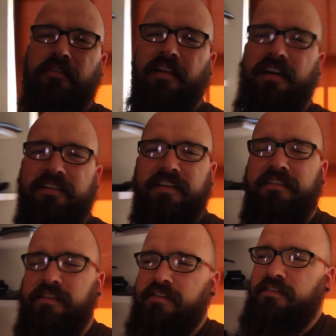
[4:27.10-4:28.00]
gleich,
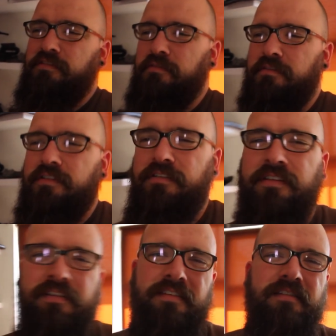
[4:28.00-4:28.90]
hält er nicht durch.
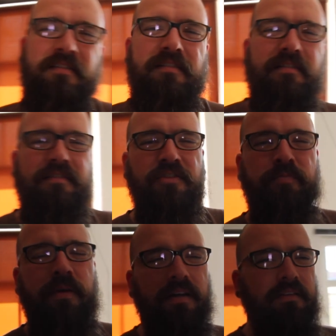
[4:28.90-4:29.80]
Äh,
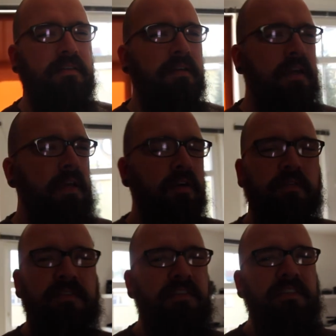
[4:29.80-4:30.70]
Spacken.
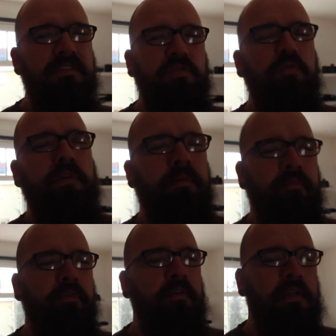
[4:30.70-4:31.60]
Und die nie zugeben
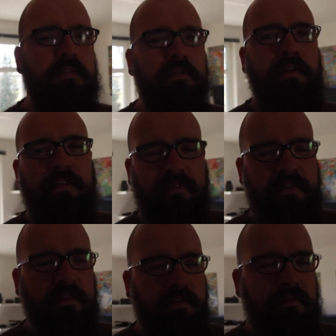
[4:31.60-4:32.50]
würden, dass ich das,
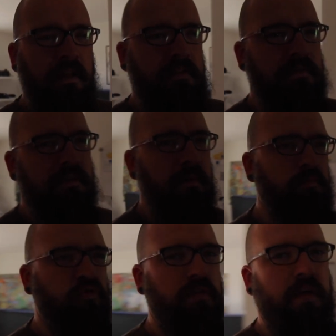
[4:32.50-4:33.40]
was ich da
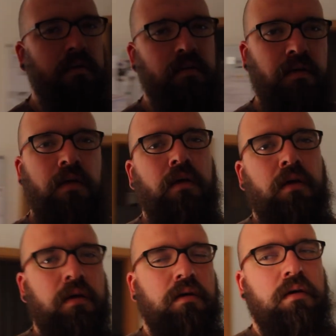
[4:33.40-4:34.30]
zusammenschneide,
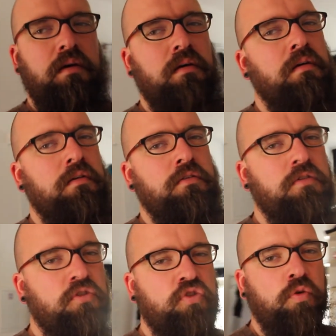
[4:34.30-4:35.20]
äh,
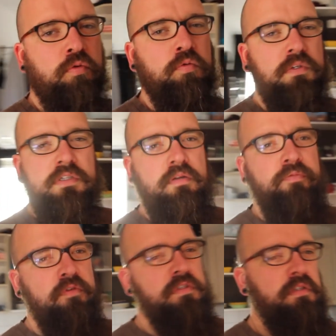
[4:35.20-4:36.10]
schon gut ist,
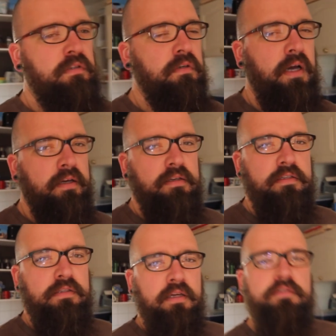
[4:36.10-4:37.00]
obwohl sie
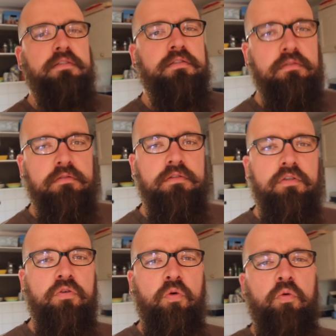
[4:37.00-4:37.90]
eigentlich da sitzen und
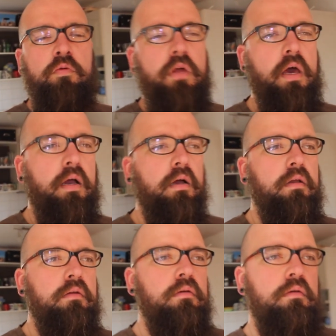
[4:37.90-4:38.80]
sich grün
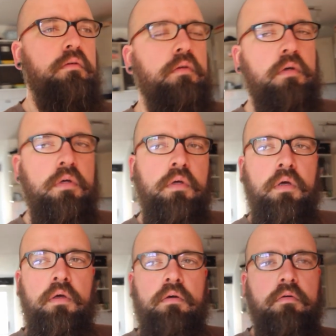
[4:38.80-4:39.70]
ärgern.
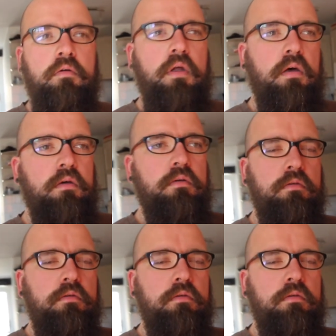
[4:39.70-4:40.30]
Oder